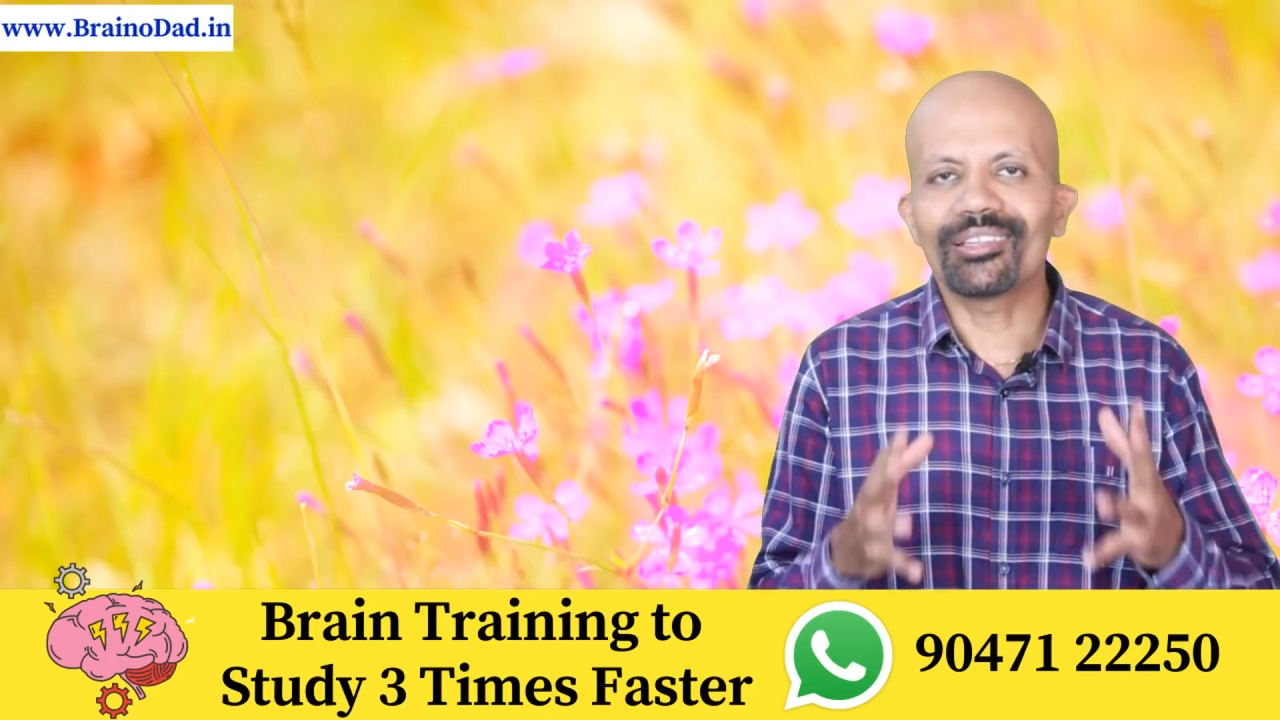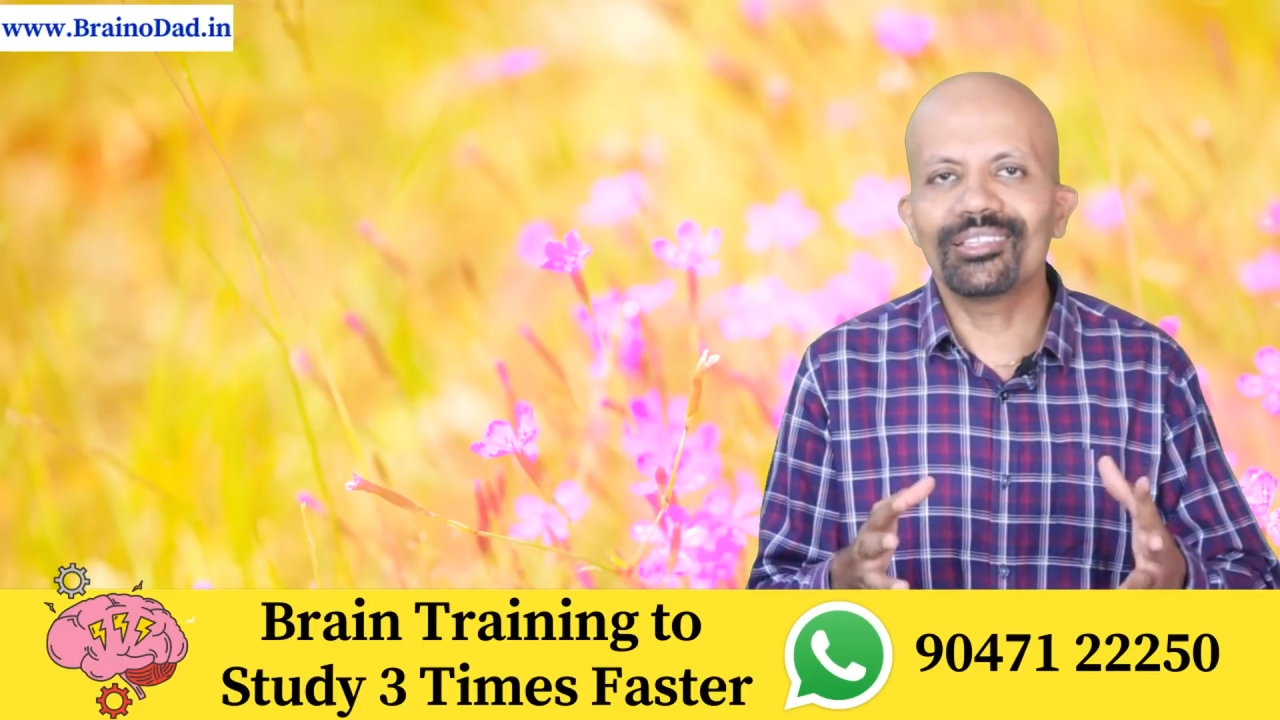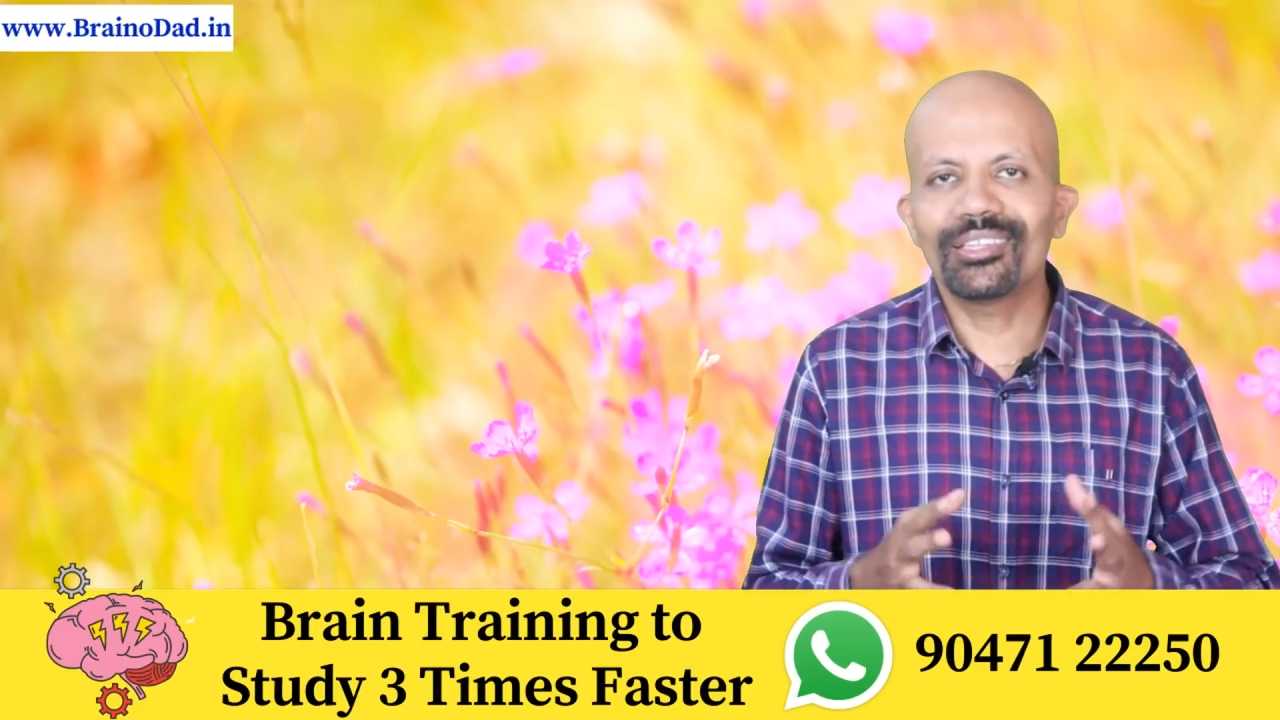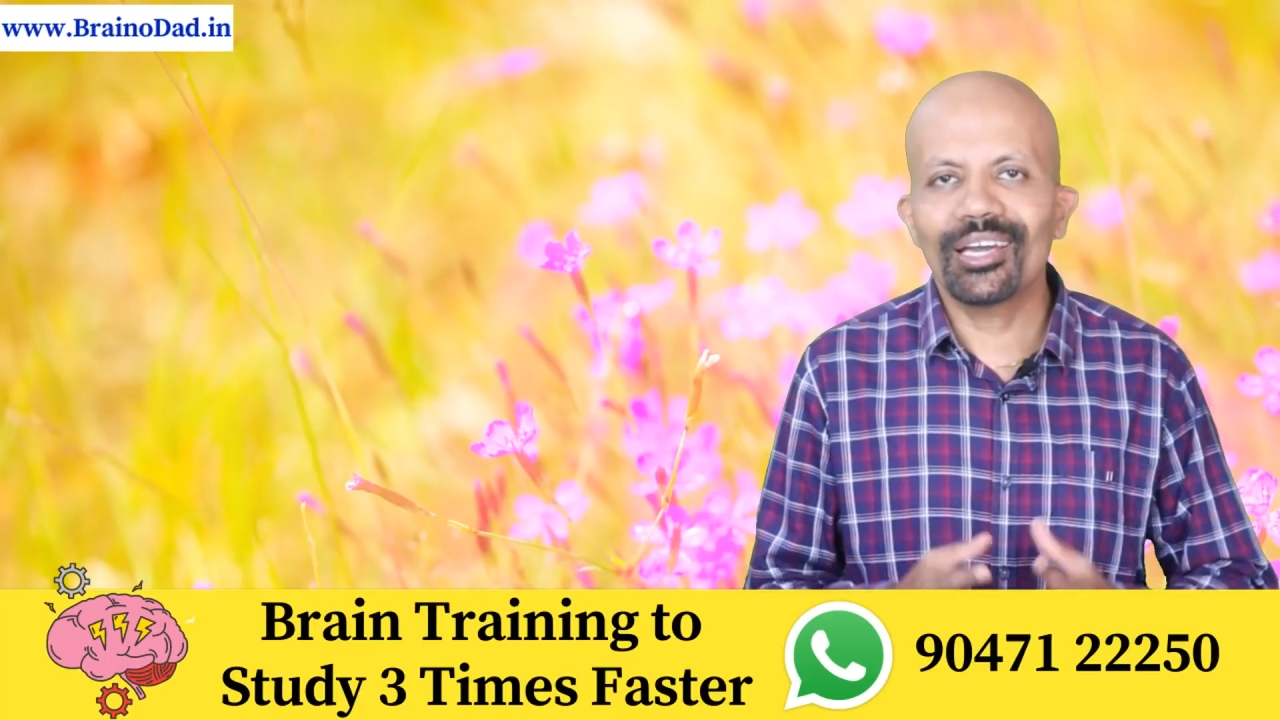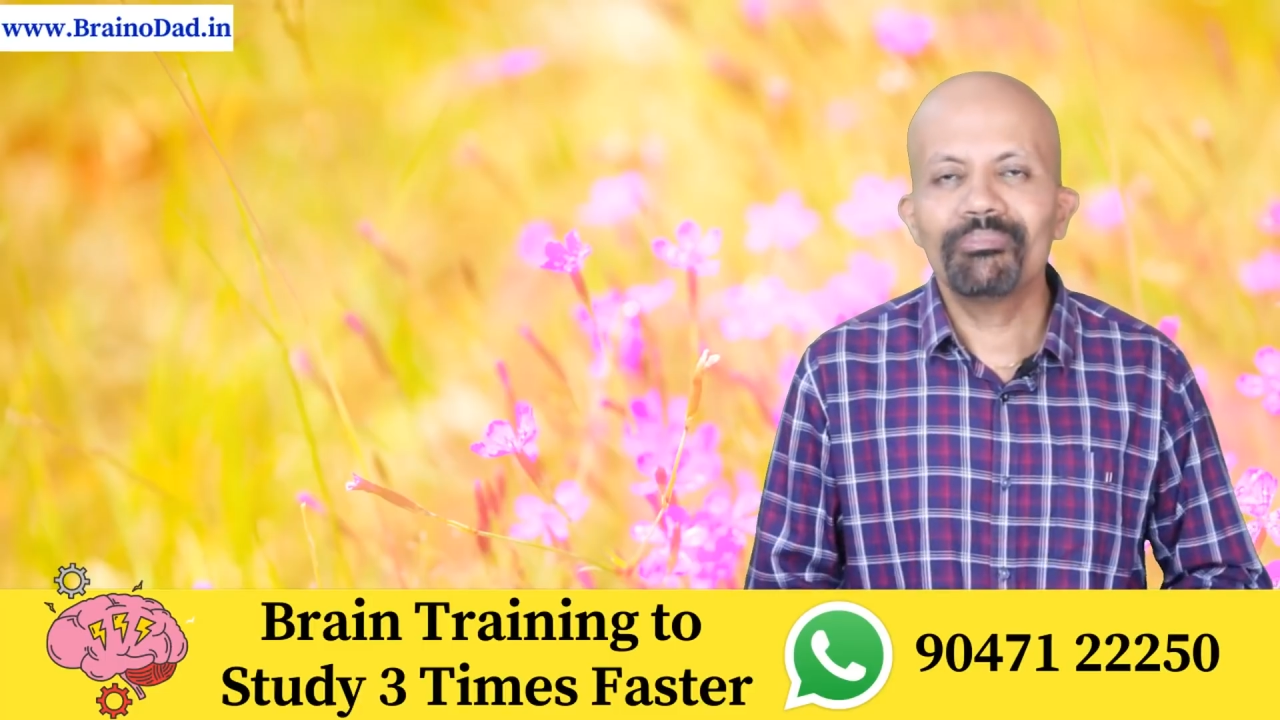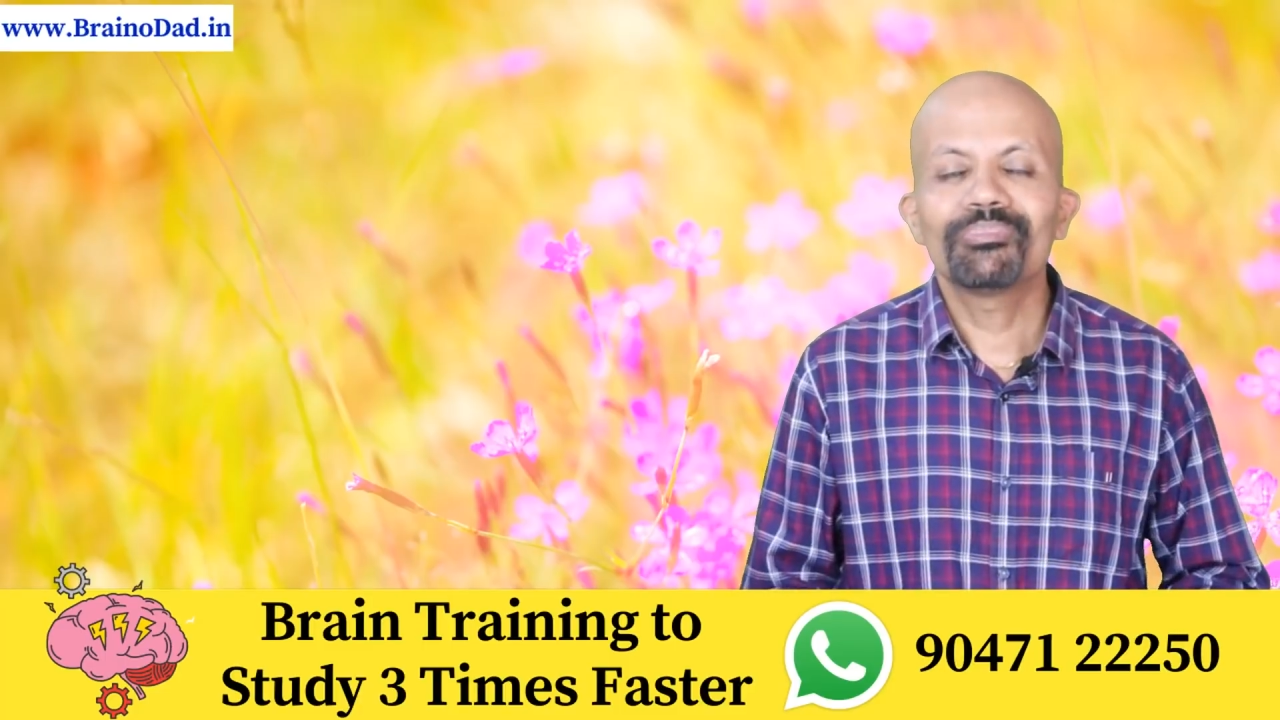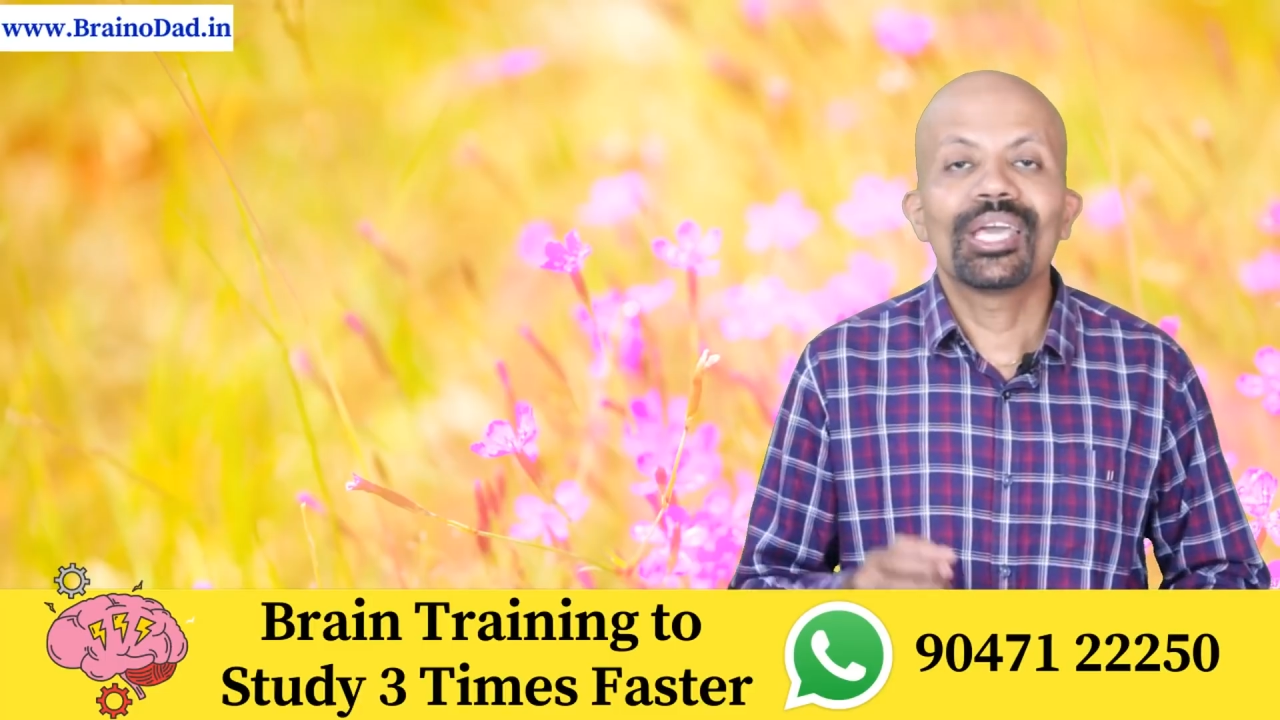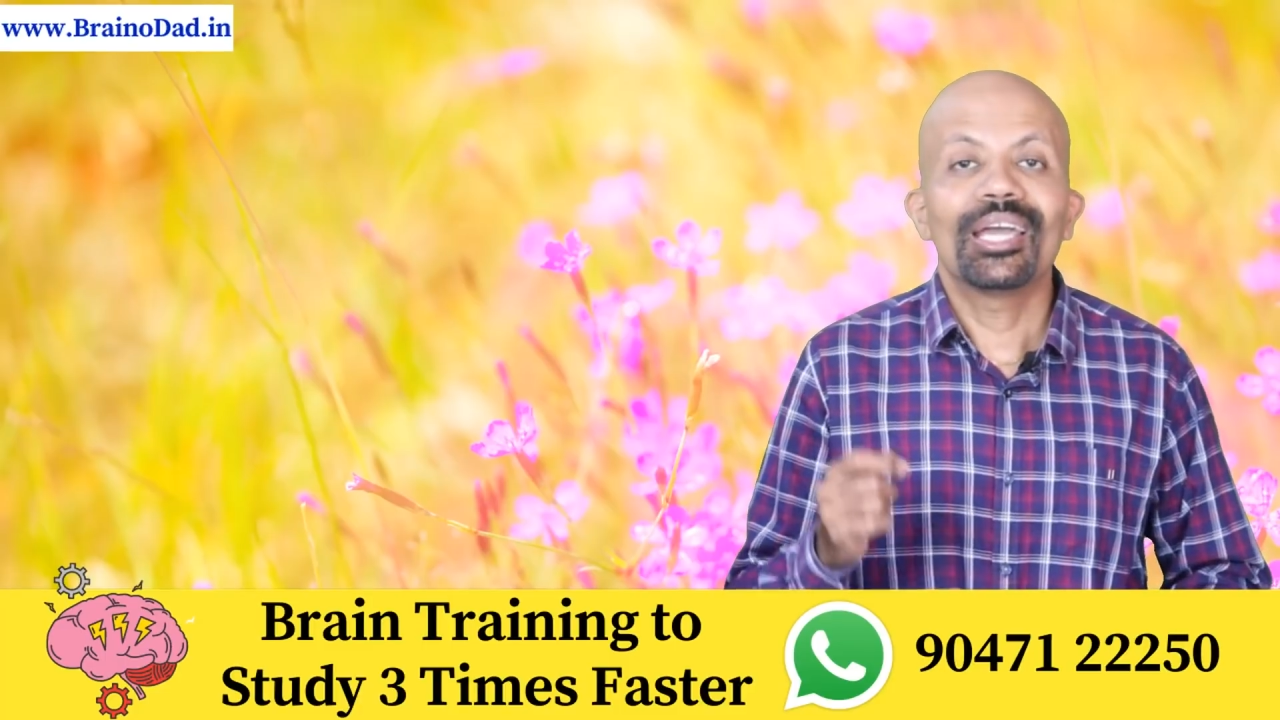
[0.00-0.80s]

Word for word: அதுதான்